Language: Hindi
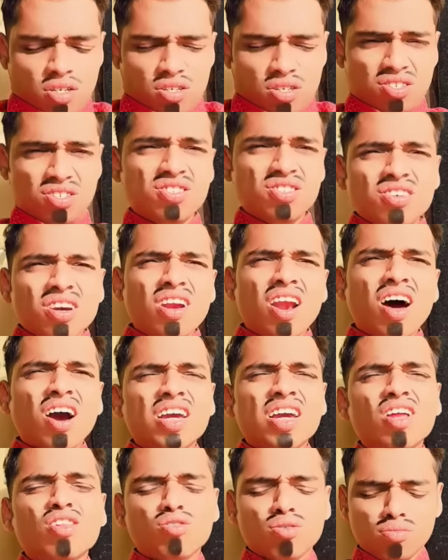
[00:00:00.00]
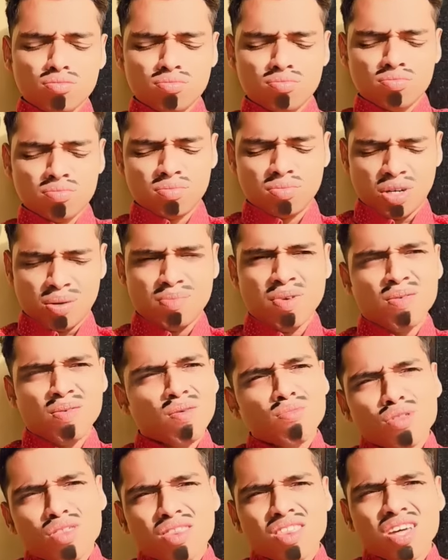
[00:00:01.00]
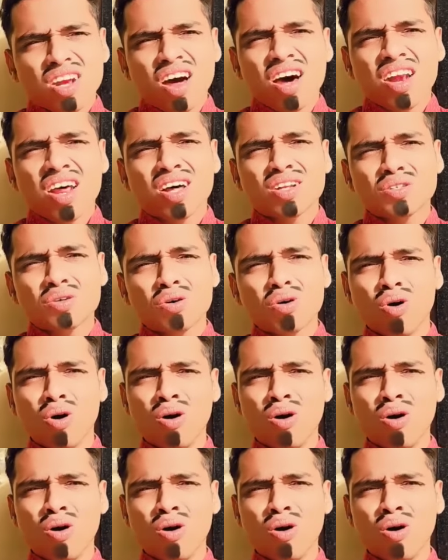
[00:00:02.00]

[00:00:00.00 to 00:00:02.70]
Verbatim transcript: शीला क्या तुम अभी भी मुझसे नाराज हो